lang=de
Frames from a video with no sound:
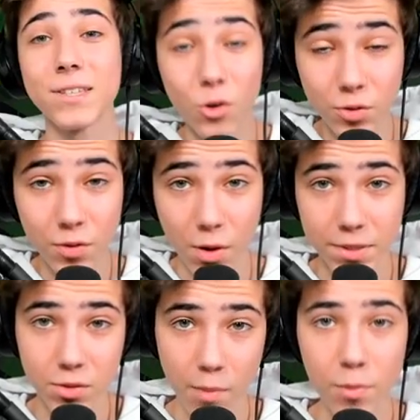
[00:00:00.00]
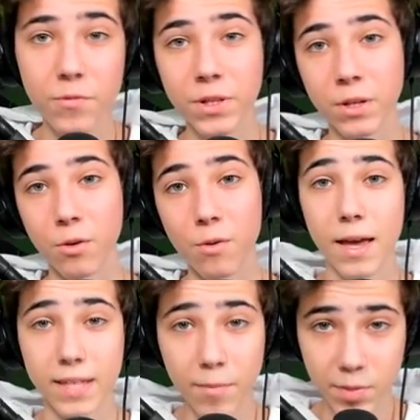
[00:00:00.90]
Josh, willkommen zu einem neuen Video.
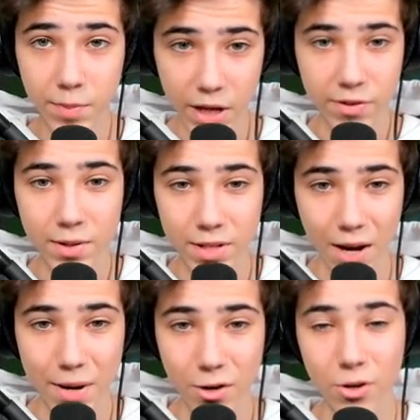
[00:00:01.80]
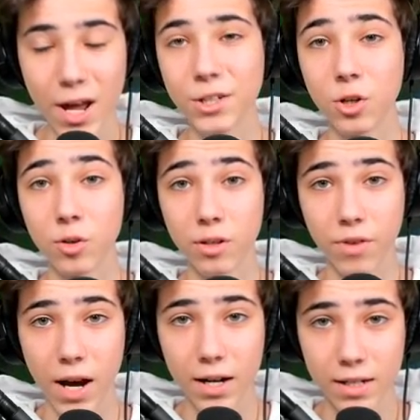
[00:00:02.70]
Es haben mich mega viele nach meinen neuen Einstellungen
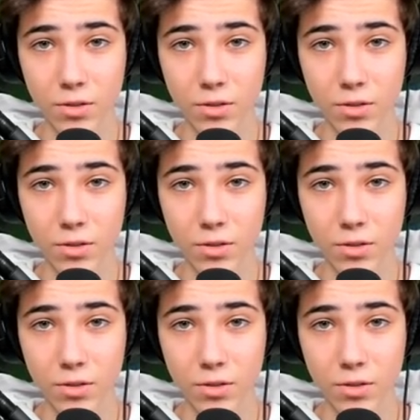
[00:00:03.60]
gefragt,